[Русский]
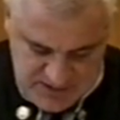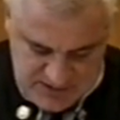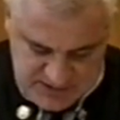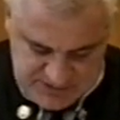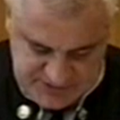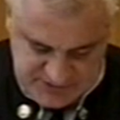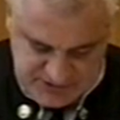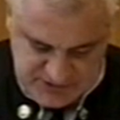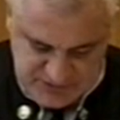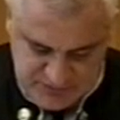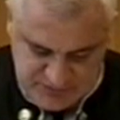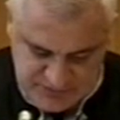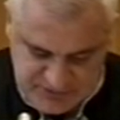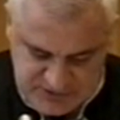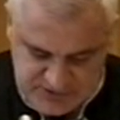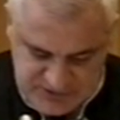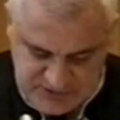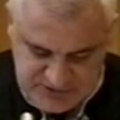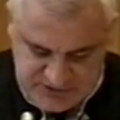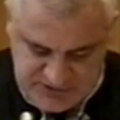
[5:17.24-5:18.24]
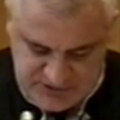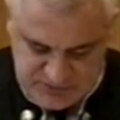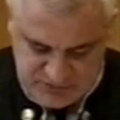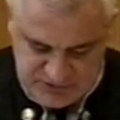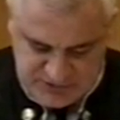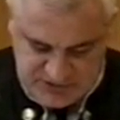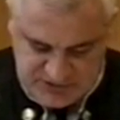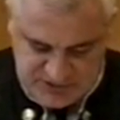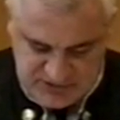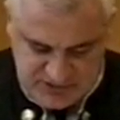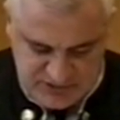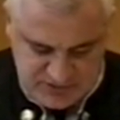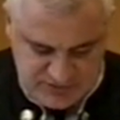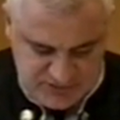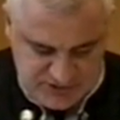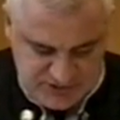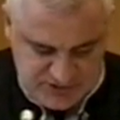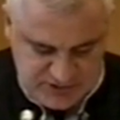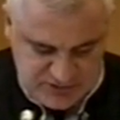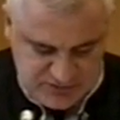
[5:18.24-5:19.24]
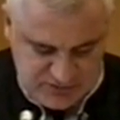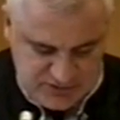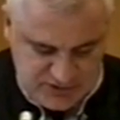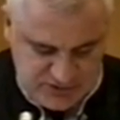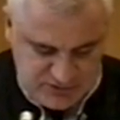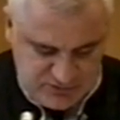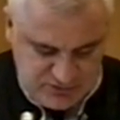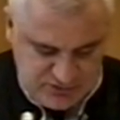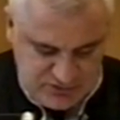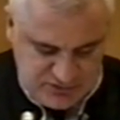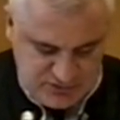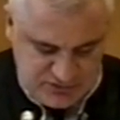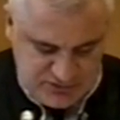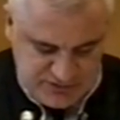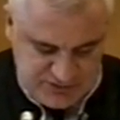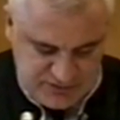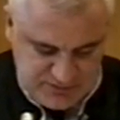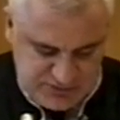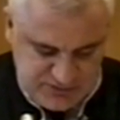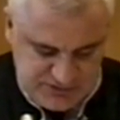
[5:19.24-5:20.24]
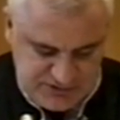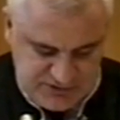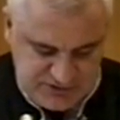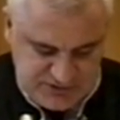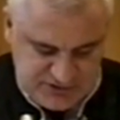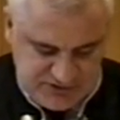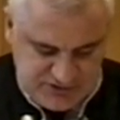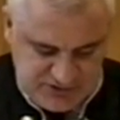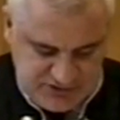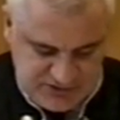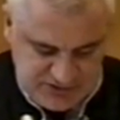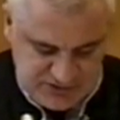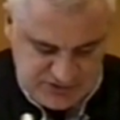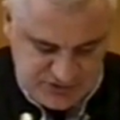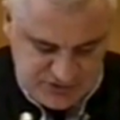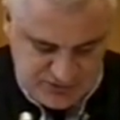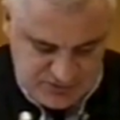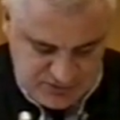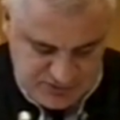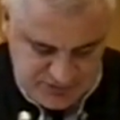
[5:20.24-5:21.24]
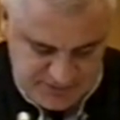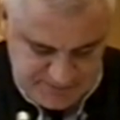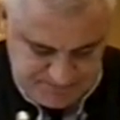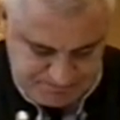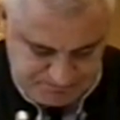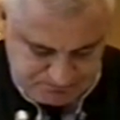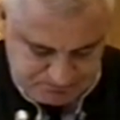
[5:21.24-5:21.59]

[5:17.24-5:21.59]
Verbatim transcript: а затем увидела и саму сигнальную ракету, которую кто-то запустил со стороны школы.